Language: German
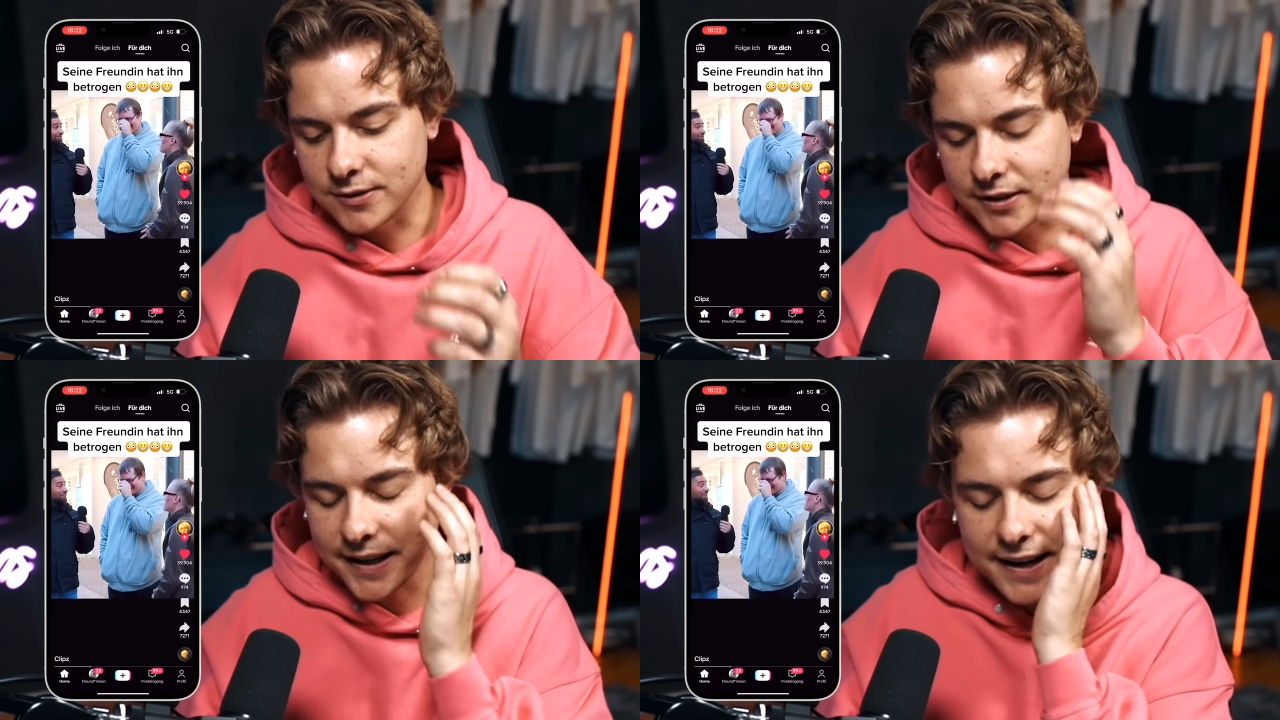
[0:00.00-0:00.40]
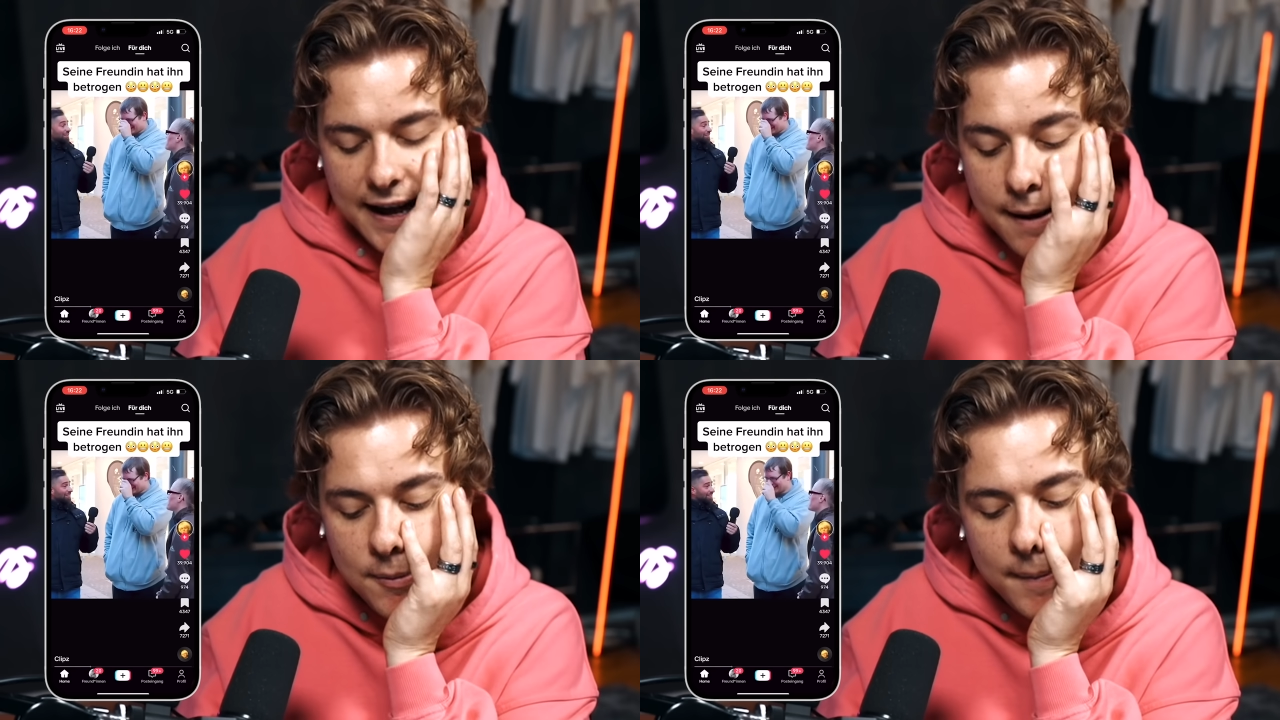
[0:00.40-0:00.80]
Gott, Digga, der
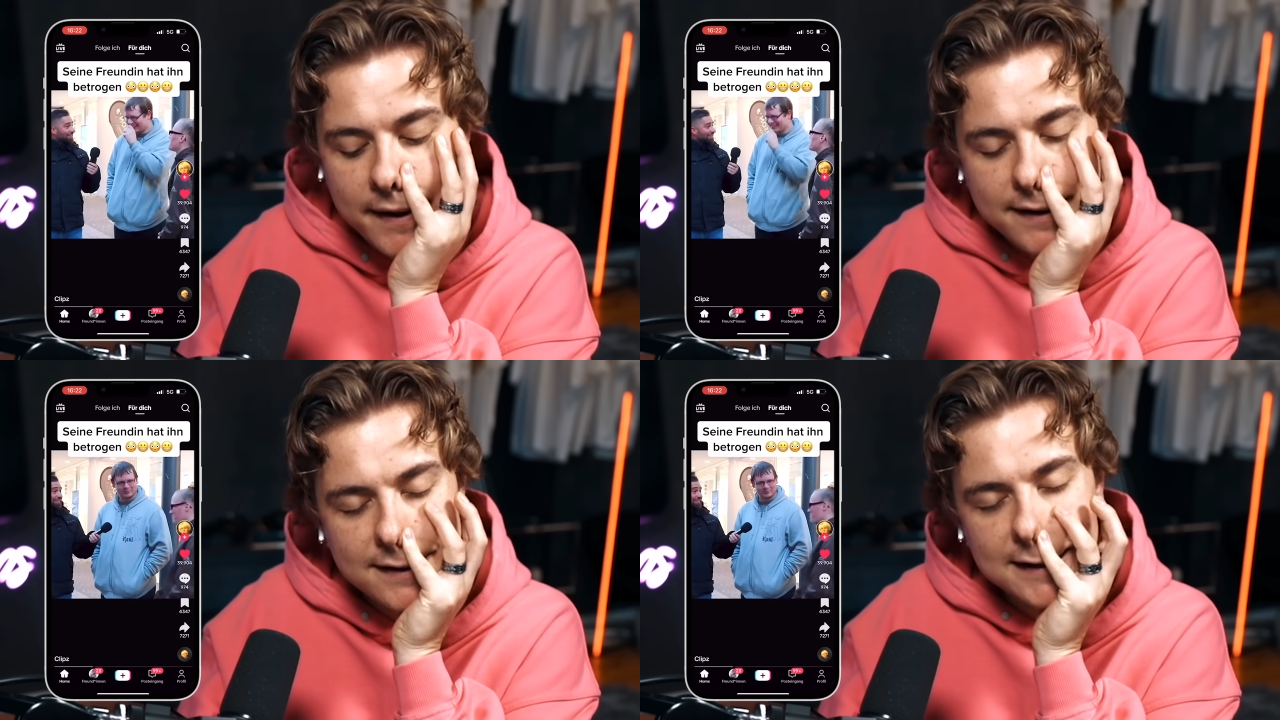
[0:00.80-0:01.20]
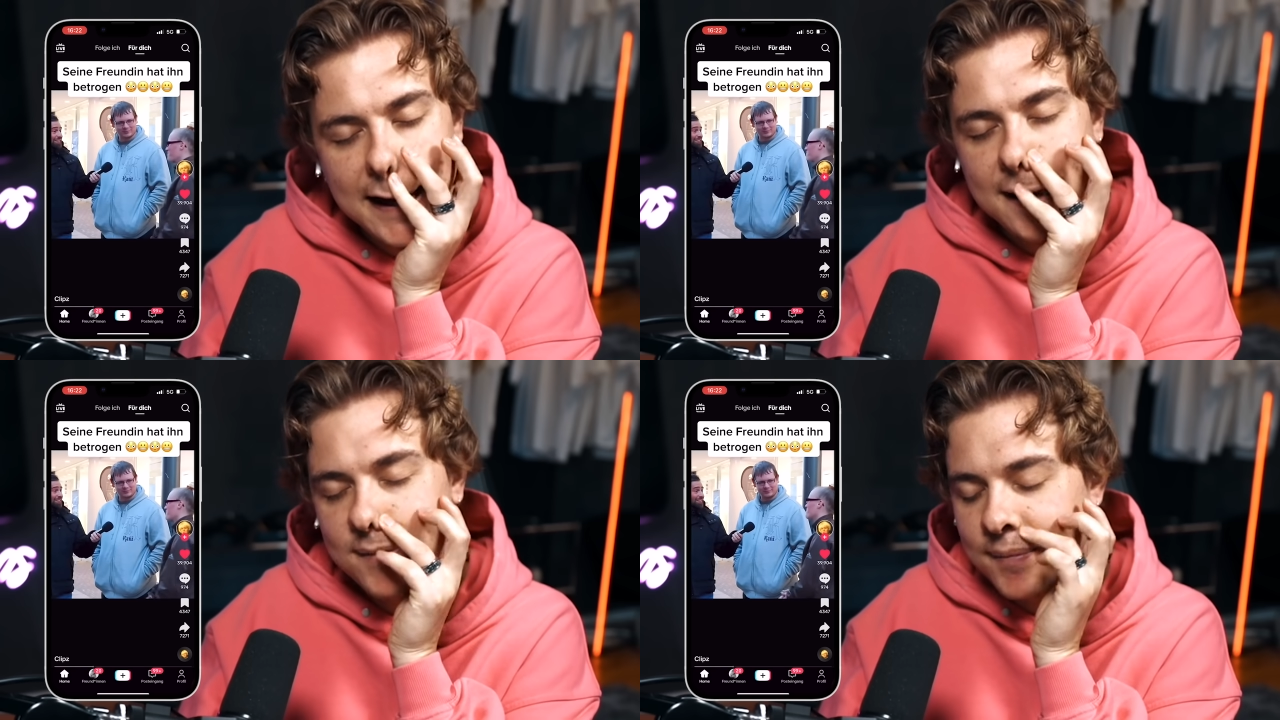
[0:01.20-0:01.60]
arme Mann.
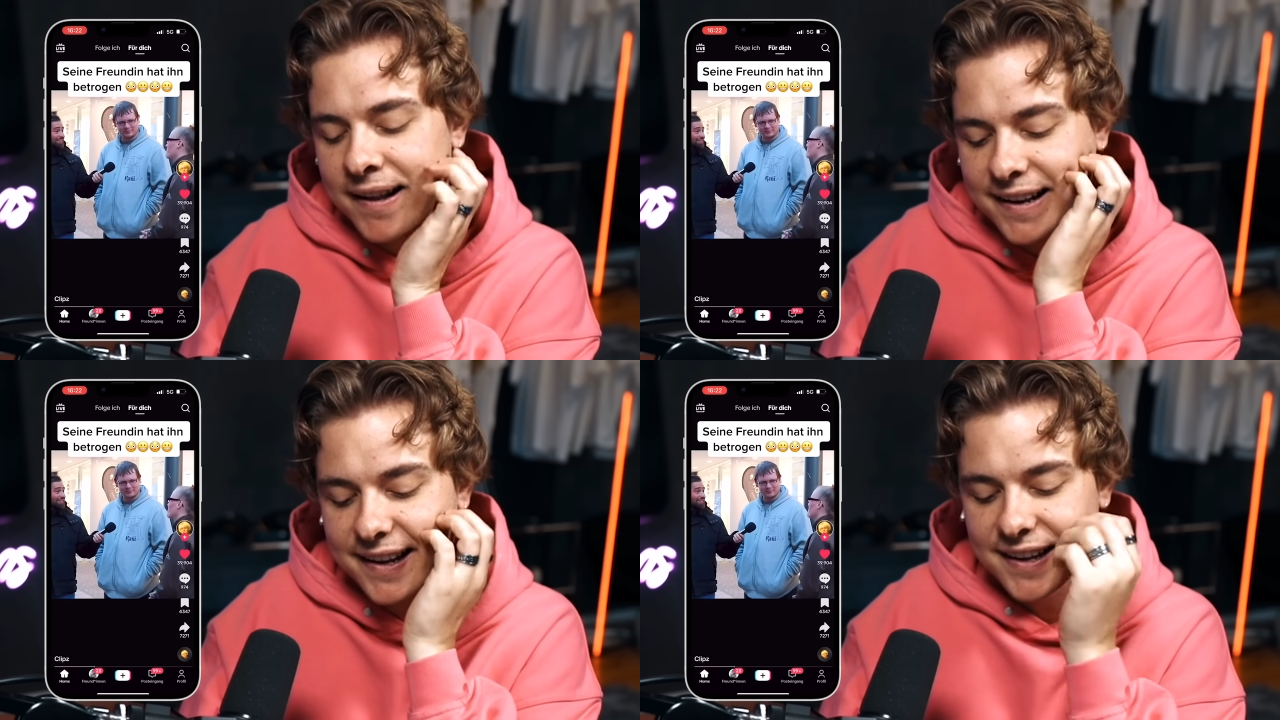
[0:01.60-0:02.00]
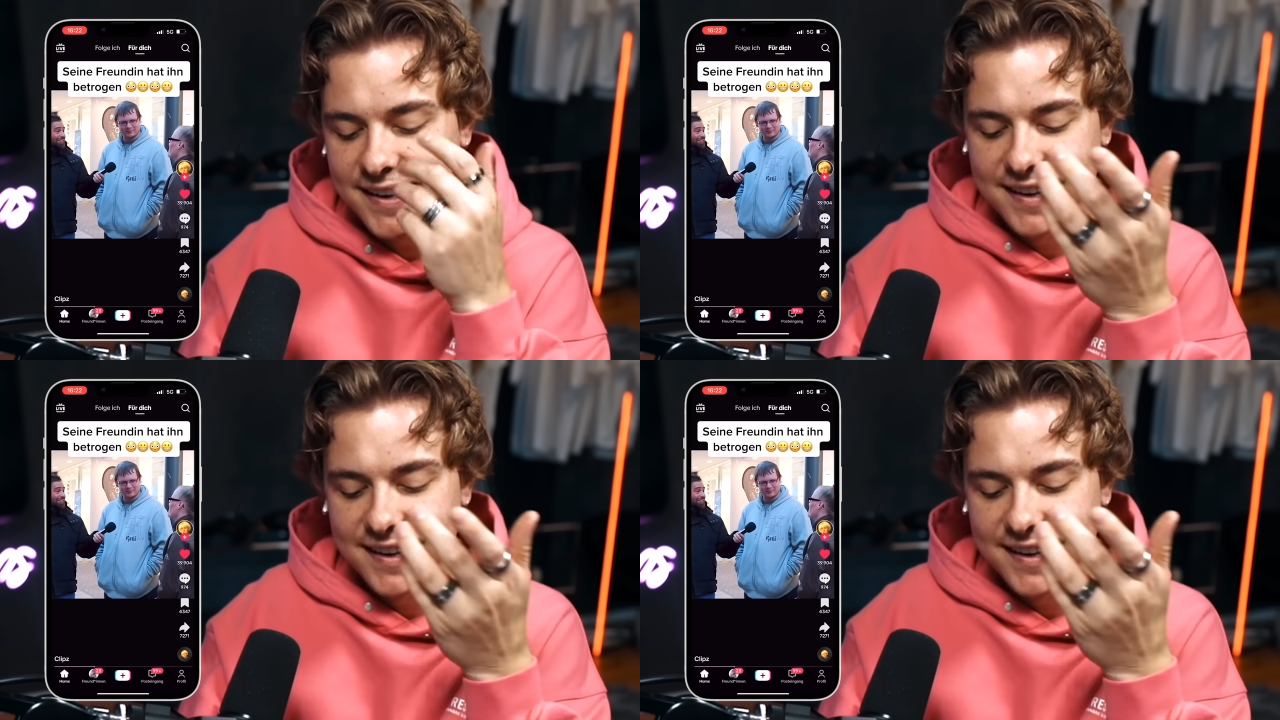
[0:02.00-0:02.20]
Der arme Mann, ey.